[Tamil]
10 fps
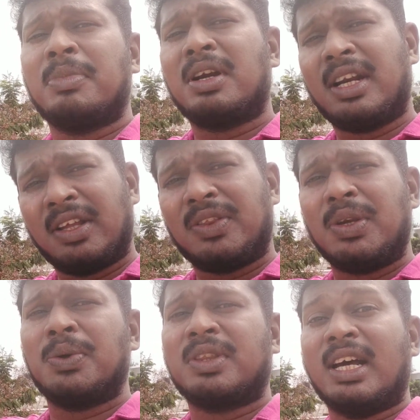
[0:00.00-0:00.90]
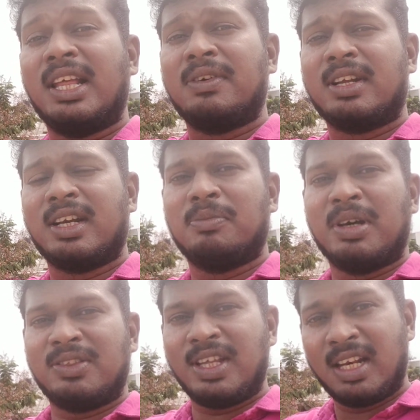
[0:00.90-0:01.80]
இடம்பெற்ற எத்தனையோ தலைவர்கள்
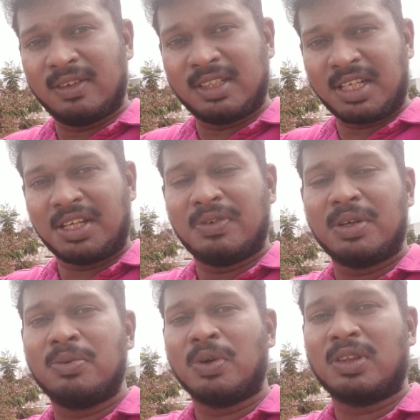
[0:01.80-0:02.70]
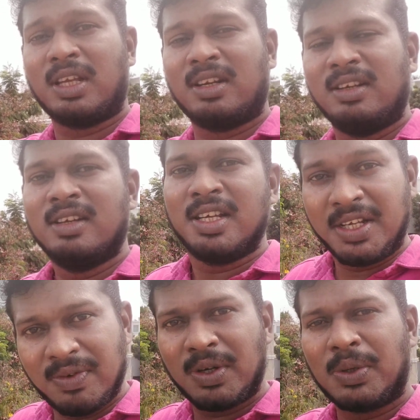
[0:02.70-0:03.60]
மத்தியில் வந்துட்டு இவரும் ஒருத்தர்
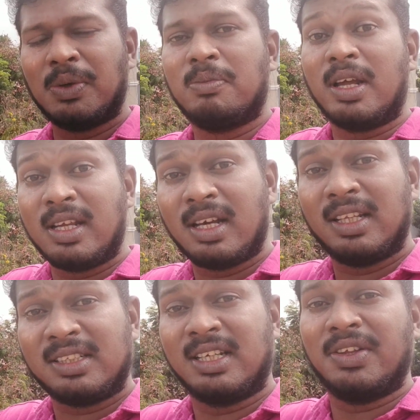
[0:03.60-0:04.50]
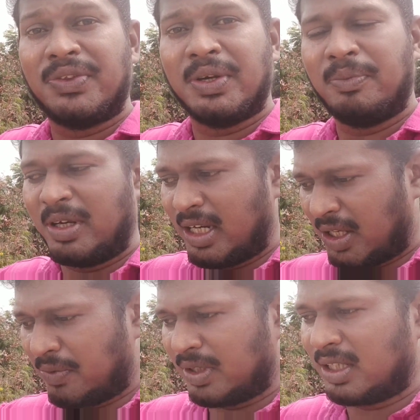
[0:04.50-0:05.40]
இவருக்கும் மரியாதை செலுத்தணும்
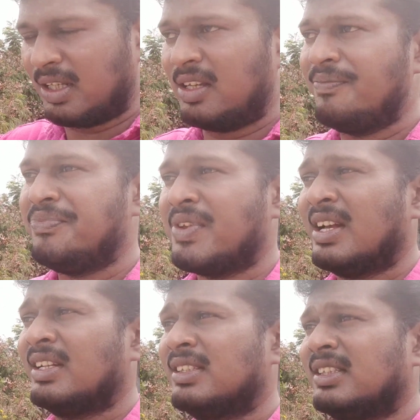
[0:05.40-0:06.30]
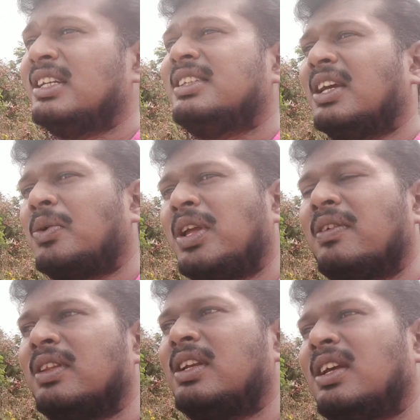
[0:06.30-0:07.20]
இன்றைக்கும் வந்துட்டு தேசிய
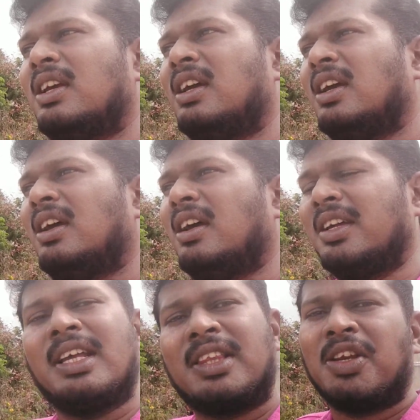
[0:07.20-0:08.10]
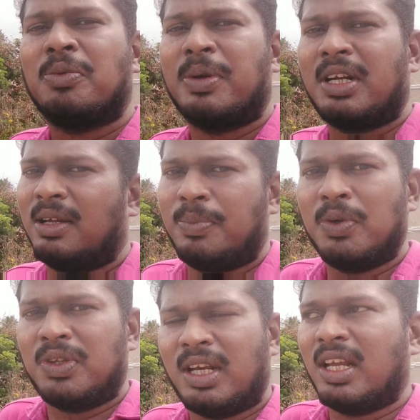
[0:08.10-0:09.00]
கொடியை வந்துட்டு எத்தனையோ பேருக்கெல்லாம்
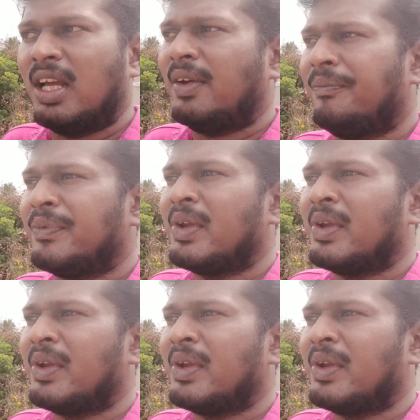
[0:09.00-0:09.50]
போத்திருக்கேன்